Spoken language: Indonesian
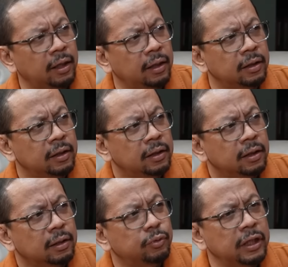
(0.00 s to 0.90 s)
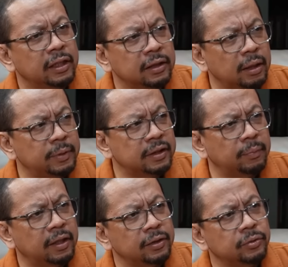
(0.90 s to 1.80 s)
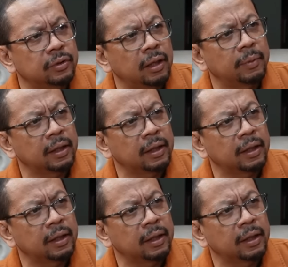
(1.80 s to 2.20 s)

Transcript: Betul betul, betul betul betul. Kemudian kita bisa melihat juga